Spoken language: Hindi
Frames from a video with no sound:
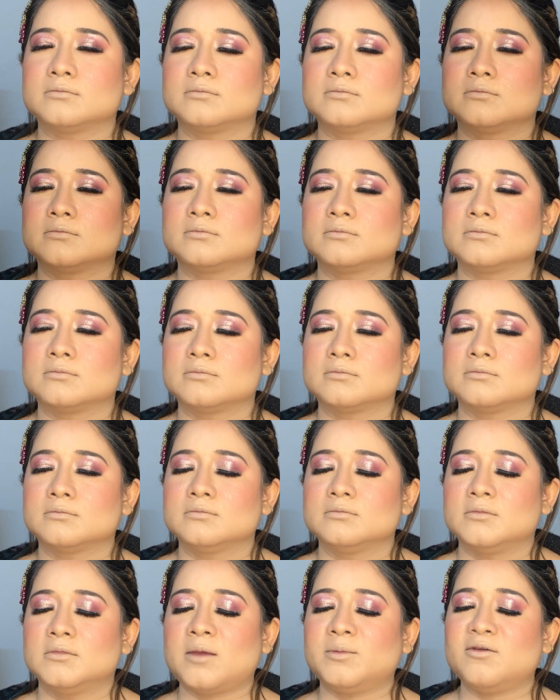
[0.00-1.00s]
है गाइस
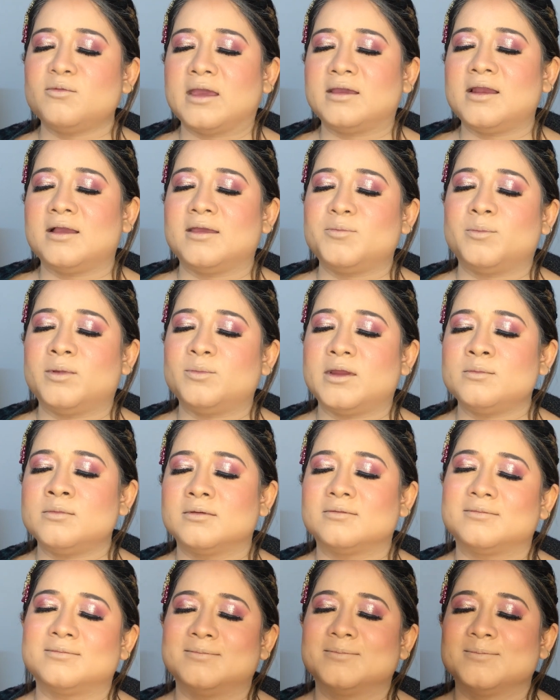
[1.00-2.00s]
लिप शेड बहुत ही
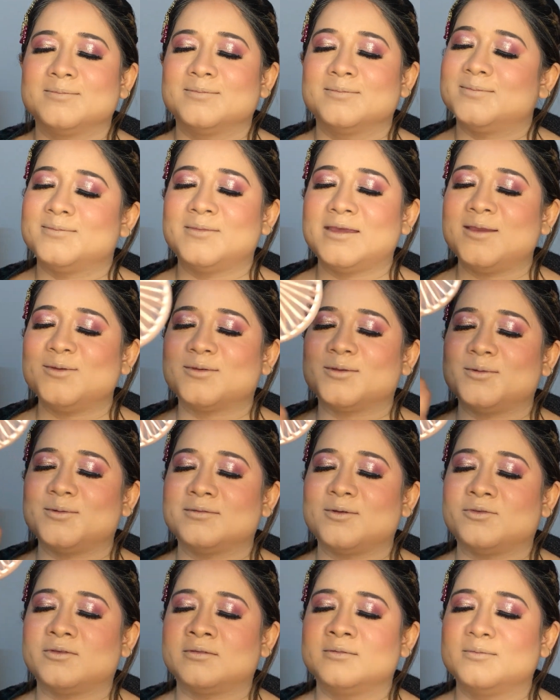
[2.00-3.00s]
कातिल होने वाला
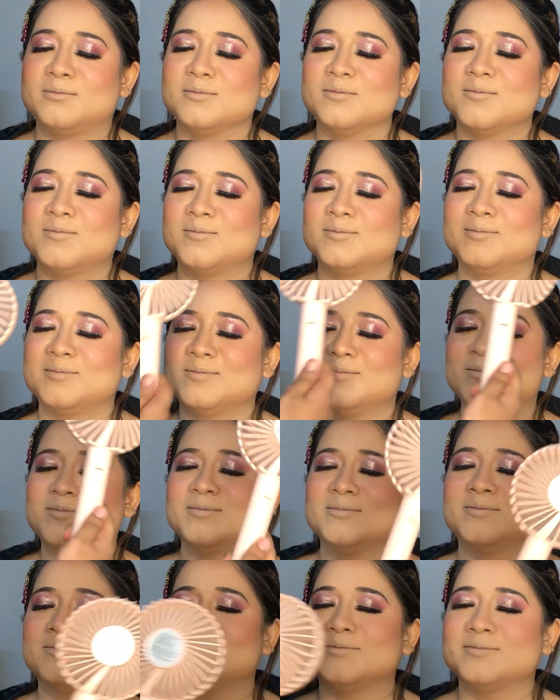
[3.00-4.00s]
है टेलिंग यू
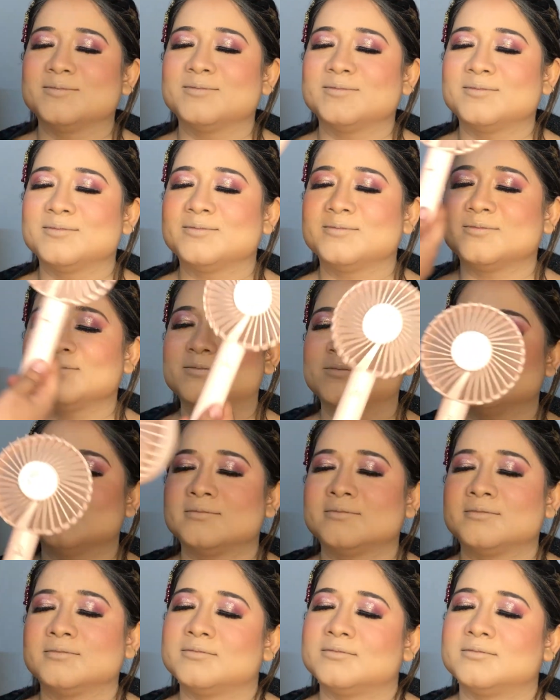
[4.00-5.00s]

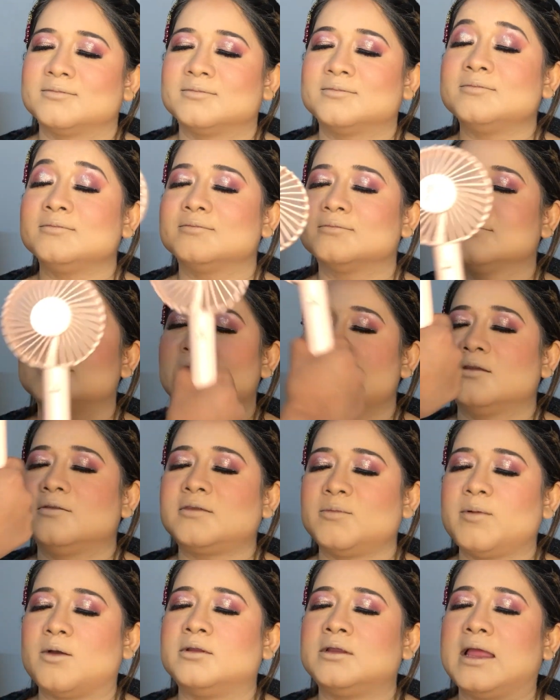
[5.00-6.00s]
मैं मैक का
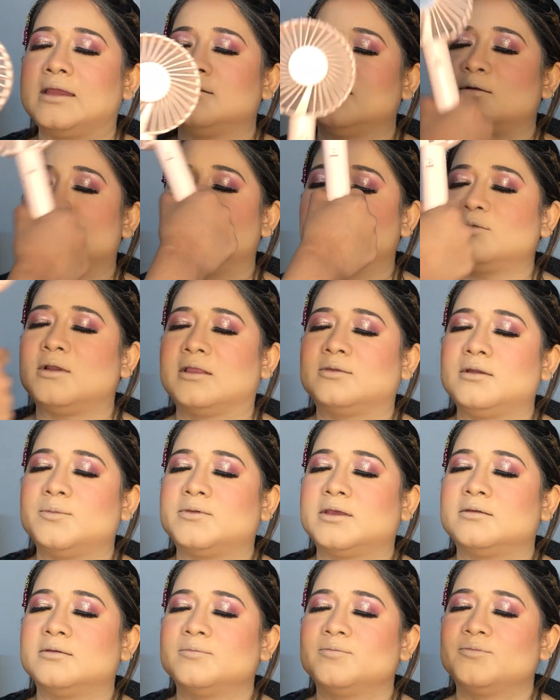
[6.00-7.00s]
भी फिक्स प्लस यूज़ कर
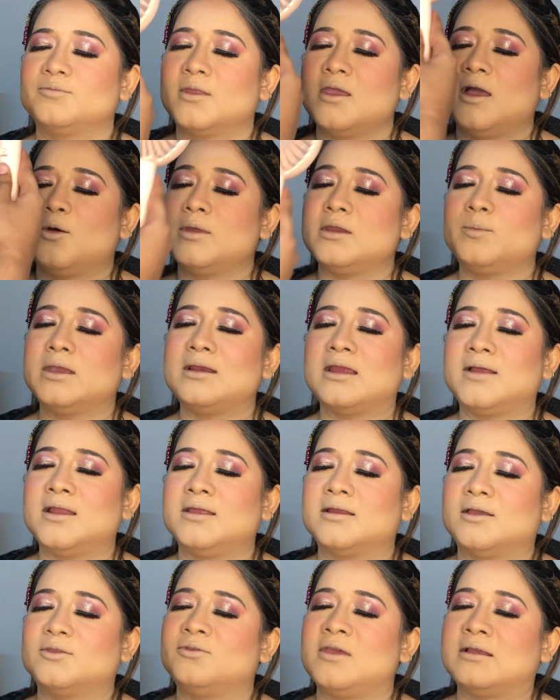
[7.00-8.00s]
रही हूँ बिकॉज मुझे लगता है
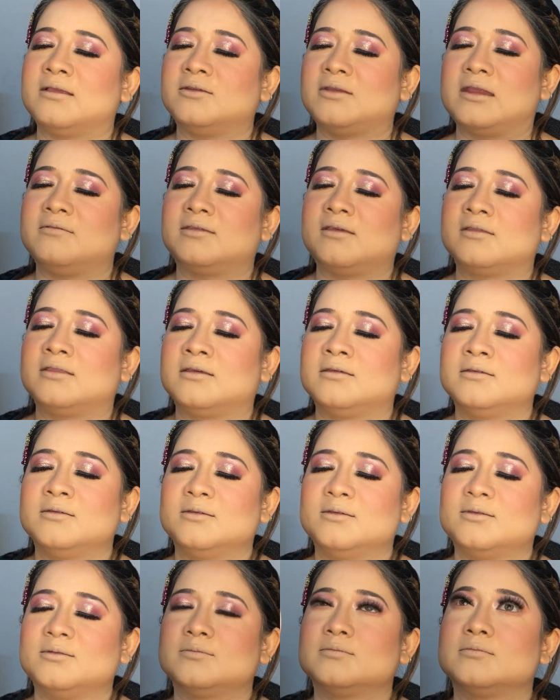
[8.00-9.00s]
कि थोड़ी सी स्किन अगर
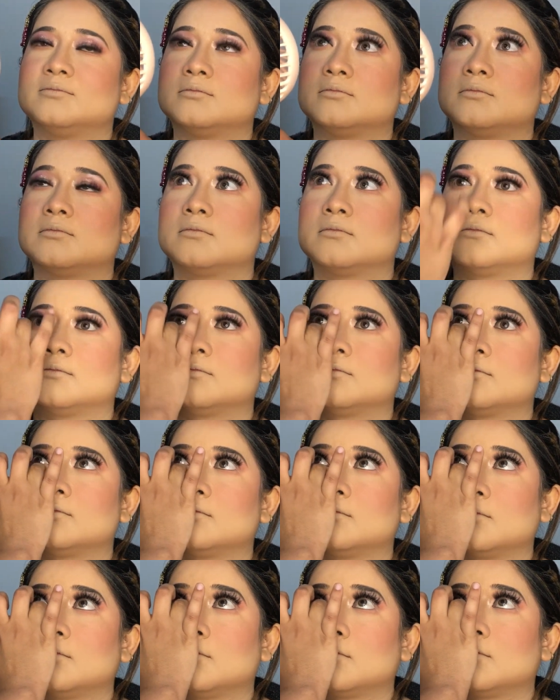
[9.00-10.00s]
आपको लगता है कि
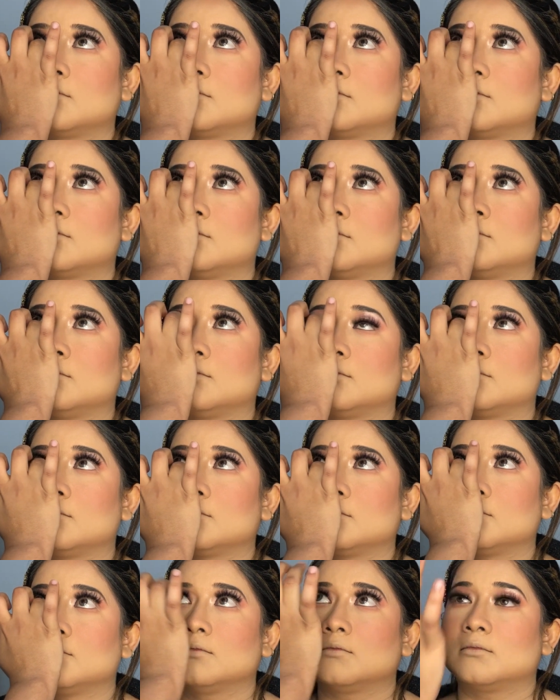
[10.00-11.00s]
डिहाइड्रेट हो रही है तो
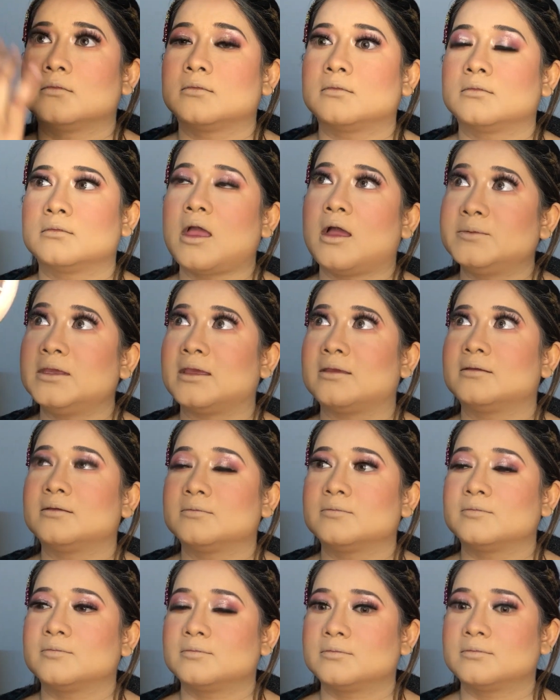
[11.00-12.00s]
आप उसको हाइड्रेट
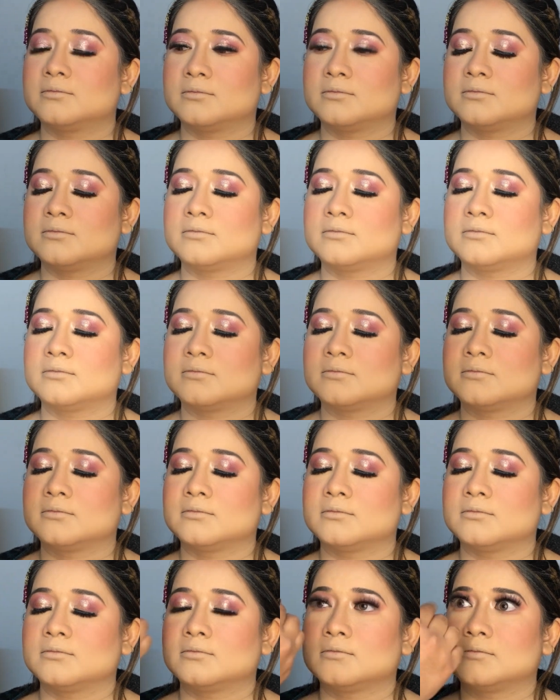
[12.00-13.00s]
करने के लिए मैक फिक्स
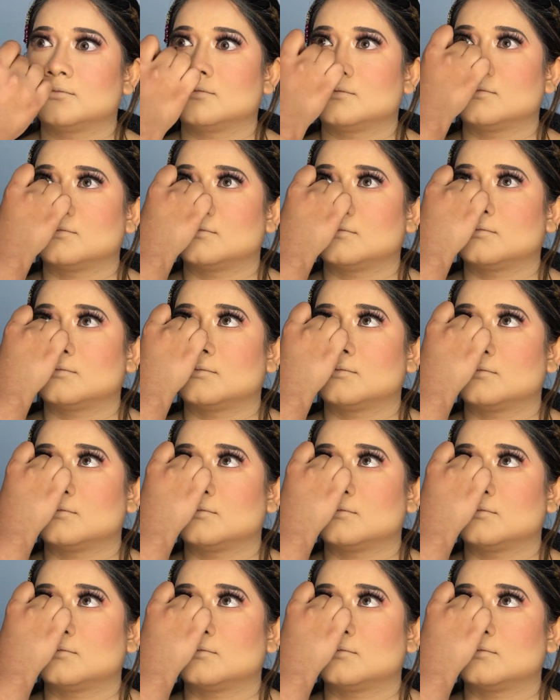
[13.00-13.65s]
प्लस यूज़ कर सकते